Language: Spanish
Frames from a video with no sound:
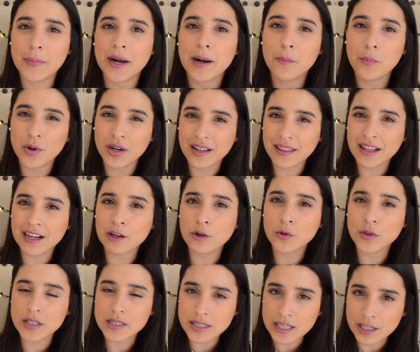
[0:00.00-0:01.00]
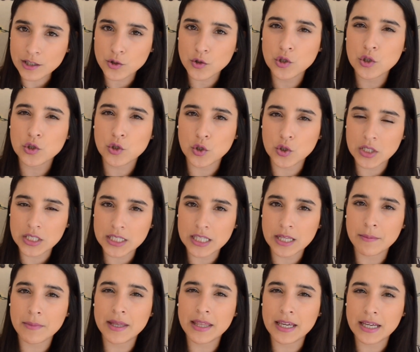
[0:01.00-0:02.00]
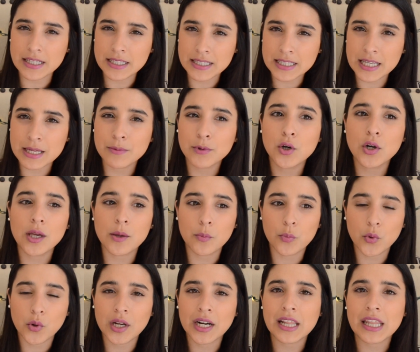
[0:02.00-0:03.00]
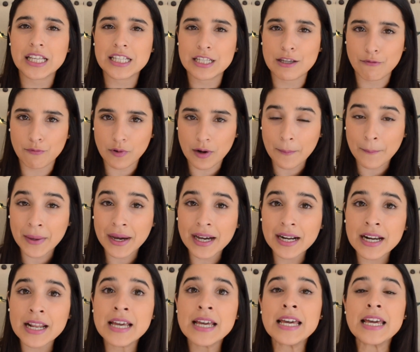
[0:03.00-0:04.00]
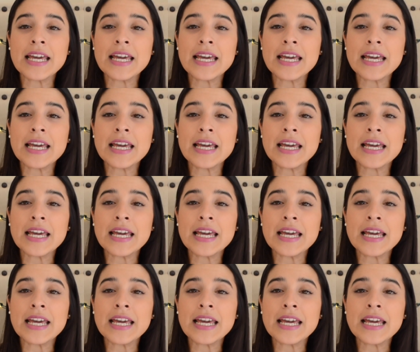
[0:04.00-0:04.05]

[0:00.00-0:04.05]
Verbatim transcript: para poder darle un descanso a nuestro sistema digestivo y poder desinflamar